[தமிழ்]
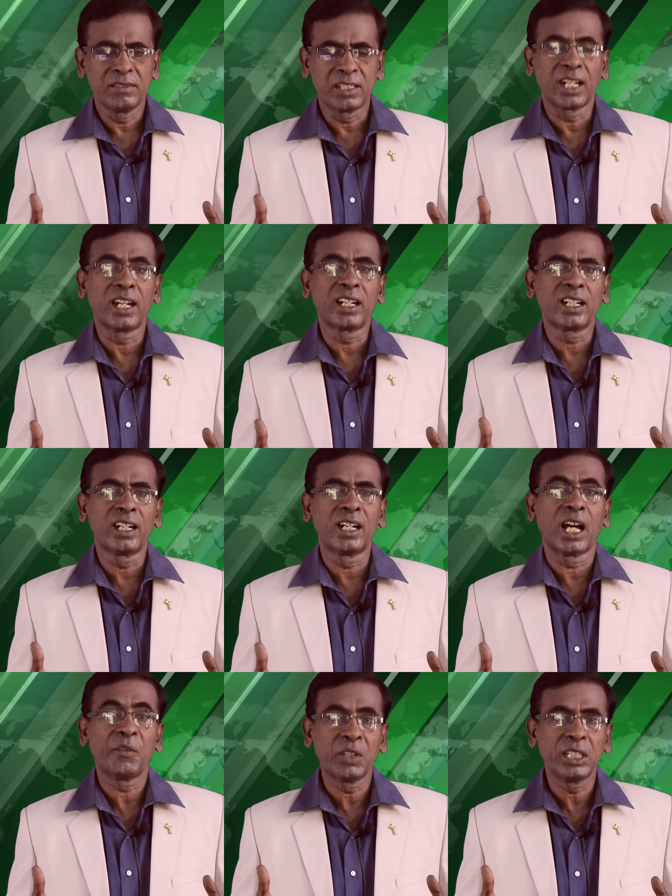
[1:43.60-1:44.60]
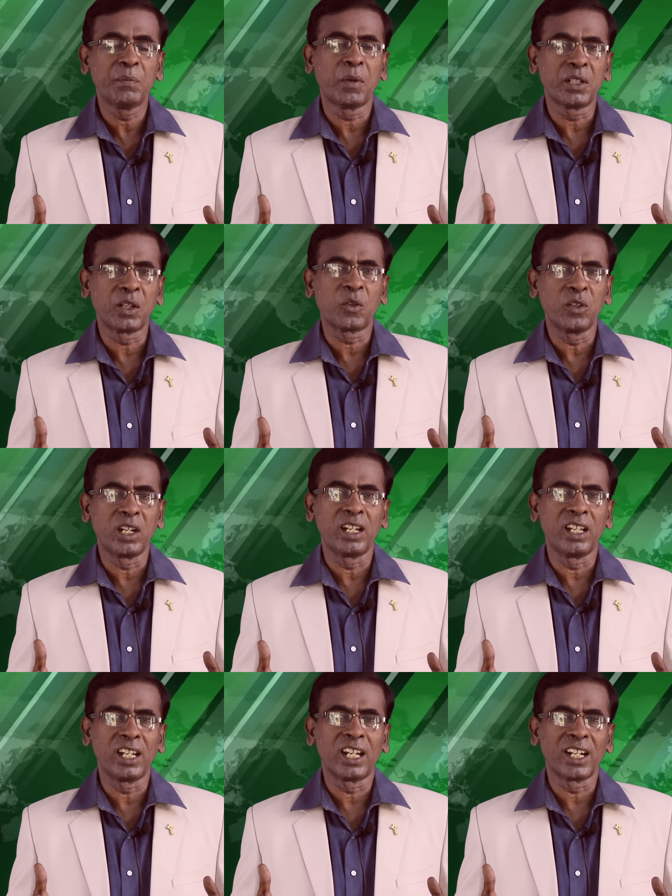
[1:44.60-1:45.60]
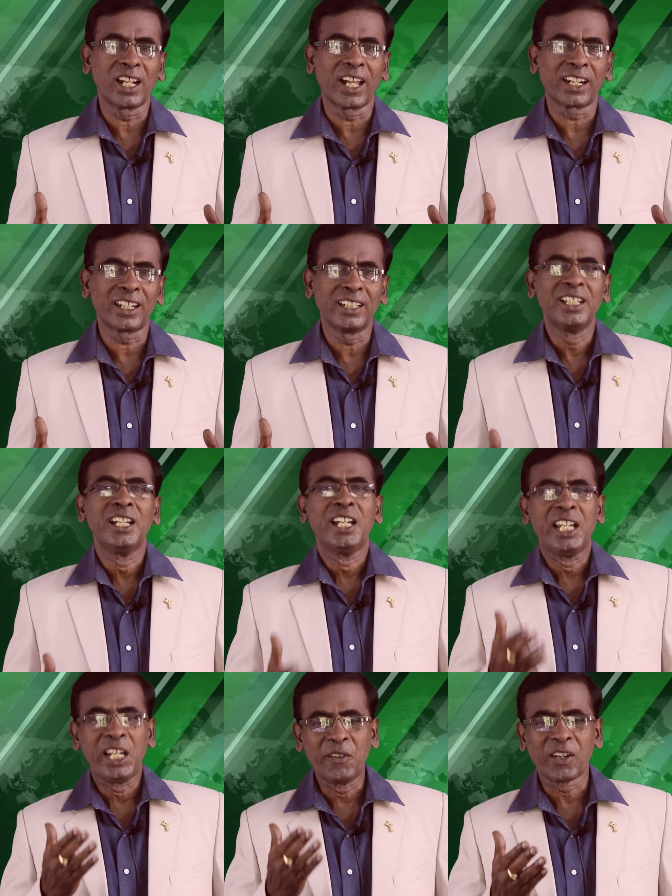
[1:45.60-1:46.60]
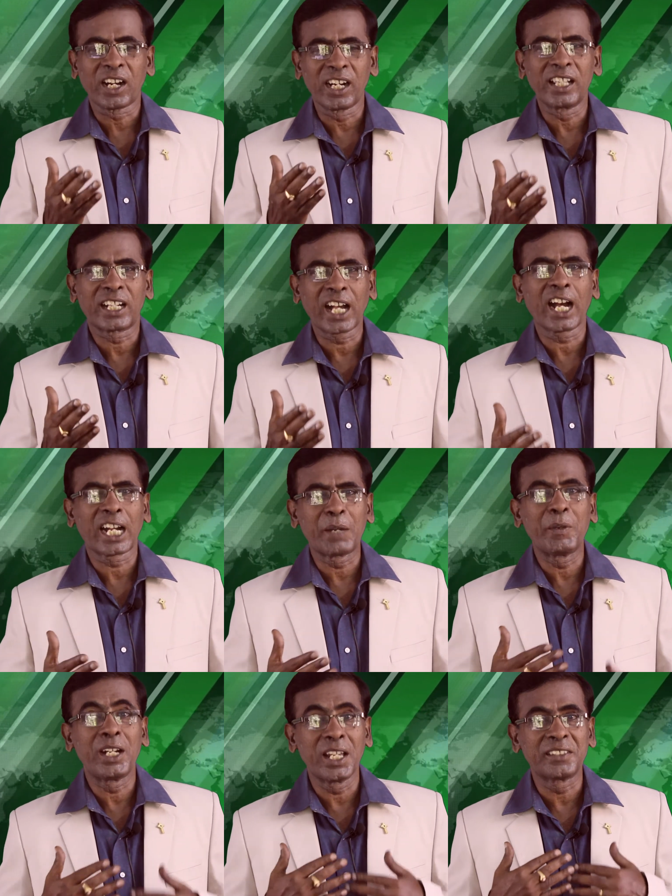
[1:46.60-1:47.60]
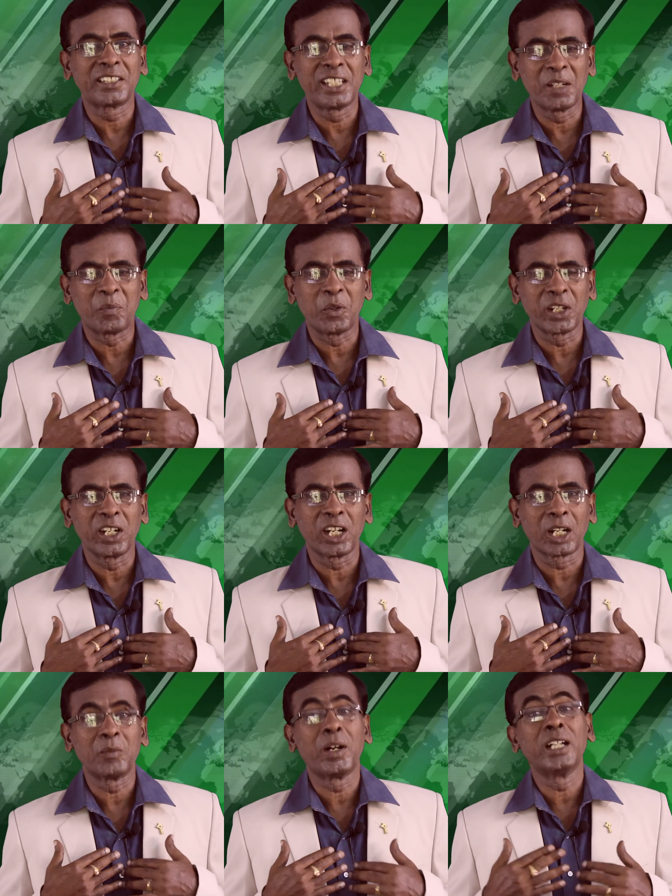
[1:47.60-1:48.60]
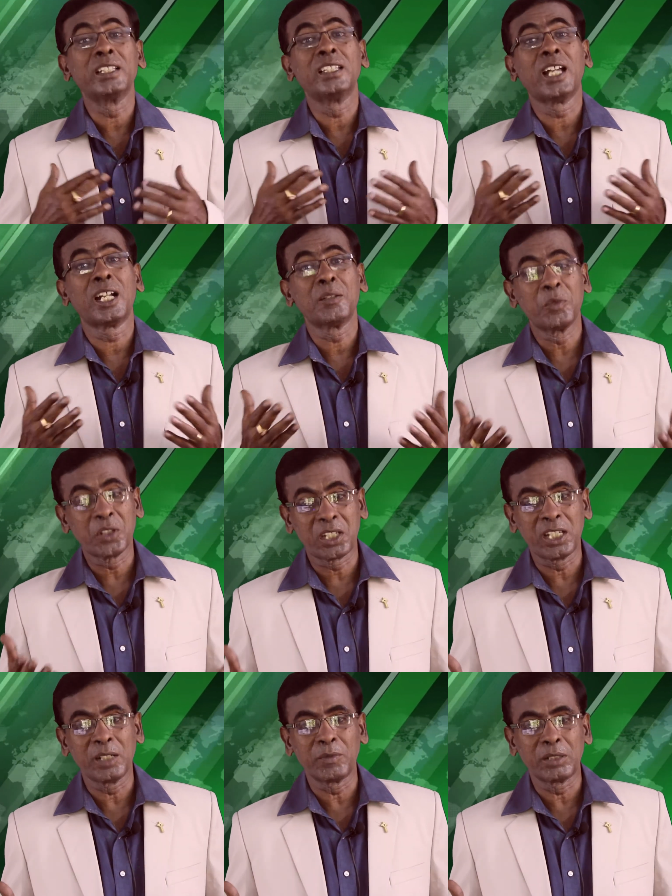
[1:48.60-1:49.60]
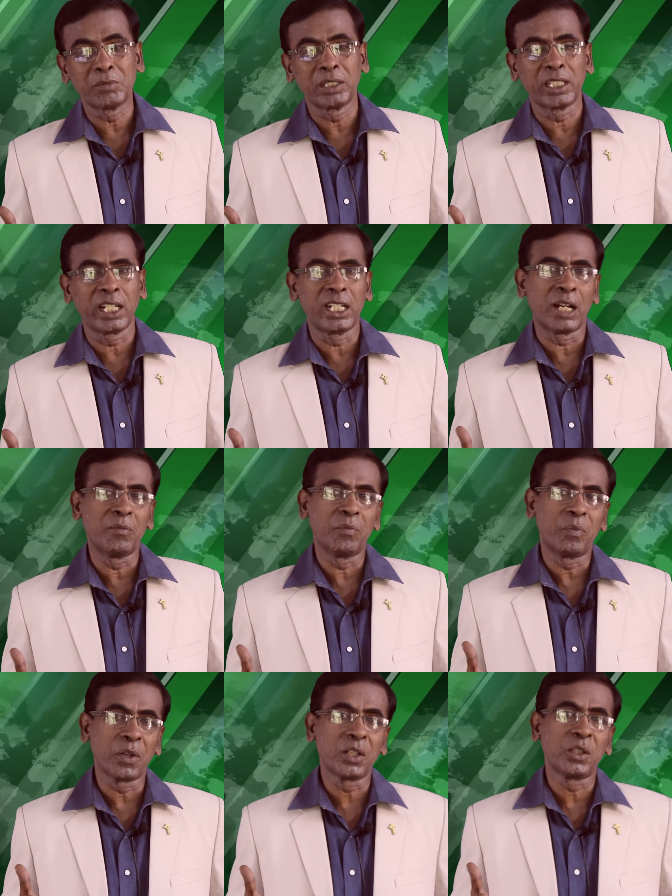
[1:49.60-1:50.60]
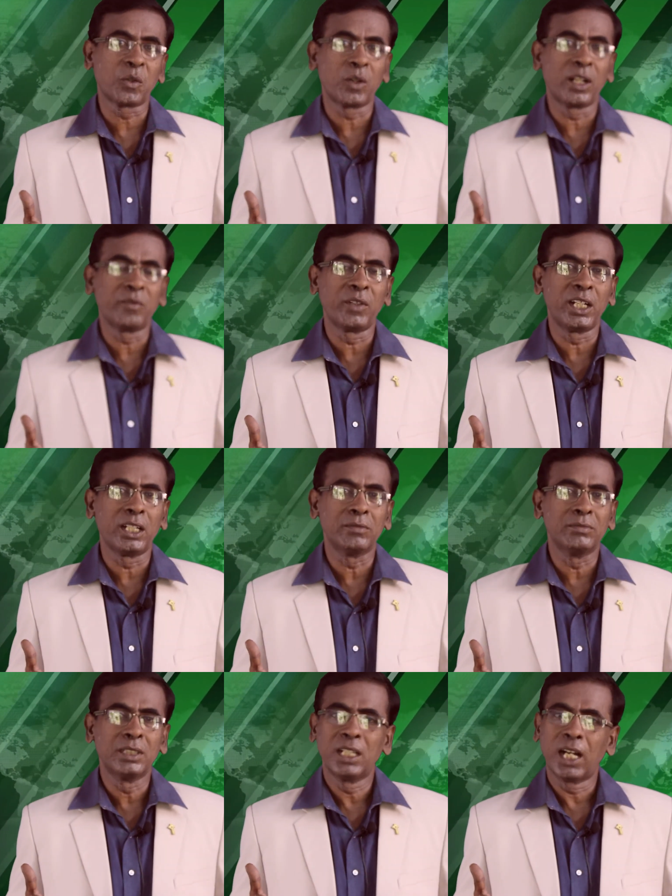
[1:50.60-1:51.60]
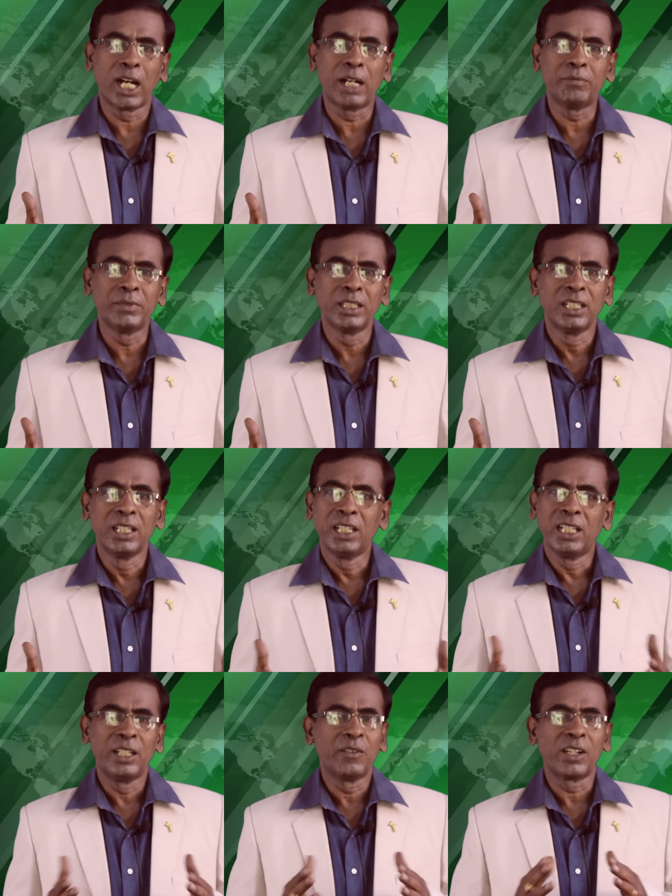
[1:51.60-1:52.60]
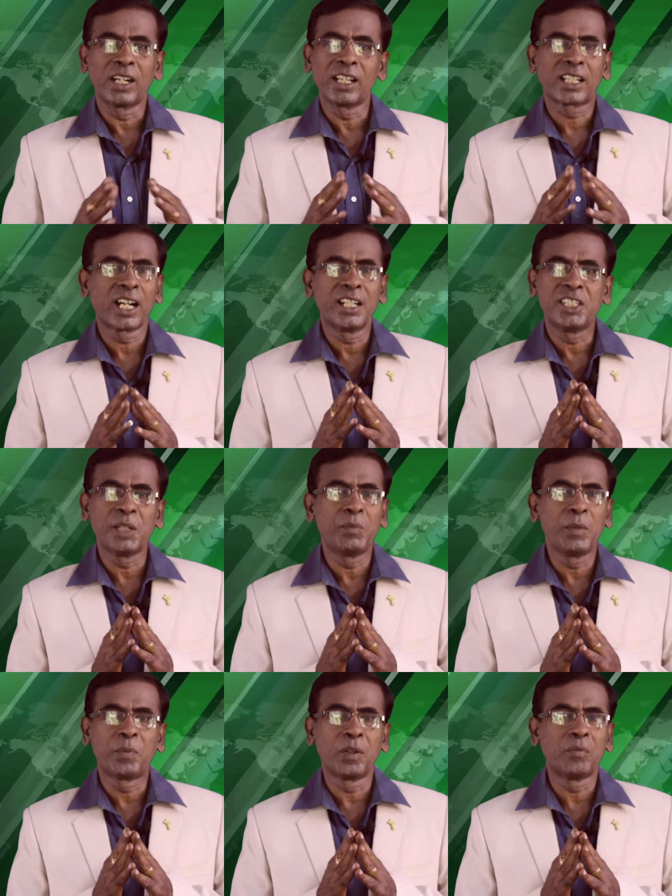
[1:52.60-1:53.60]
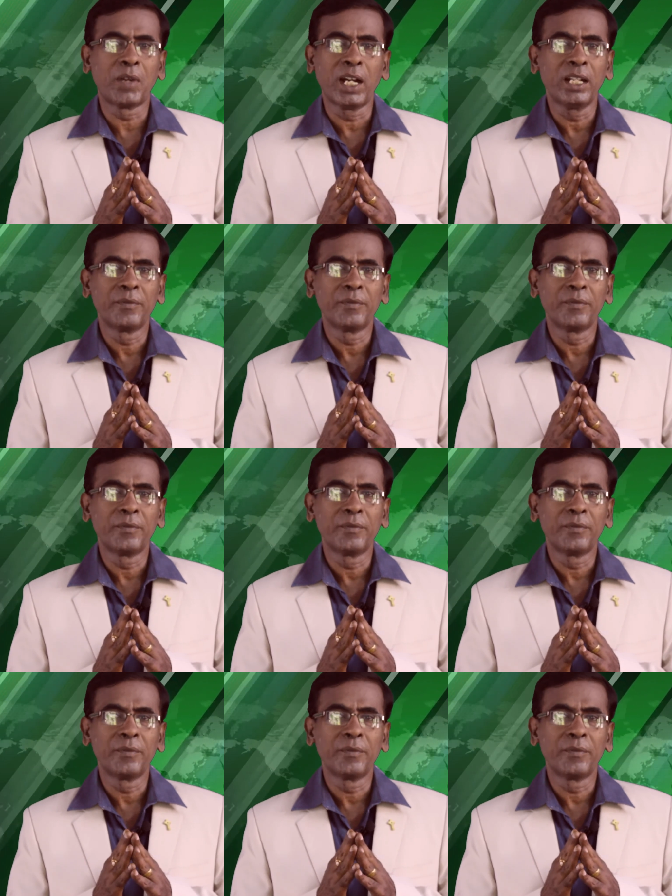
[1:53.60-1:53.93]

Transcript: ஜனங்கள் அவதிப்பட்டு கொண்டிருக்கின்றார்கள் இவர்களுக்காக நாம் என்ன செய்ய போகின்றோம் அதுதான் முக்கியம் என்பதை நாம் புரிந்து கொள்ள வேண்டும் ஆம் இவர்களுக்காக ஜெபிப்போமா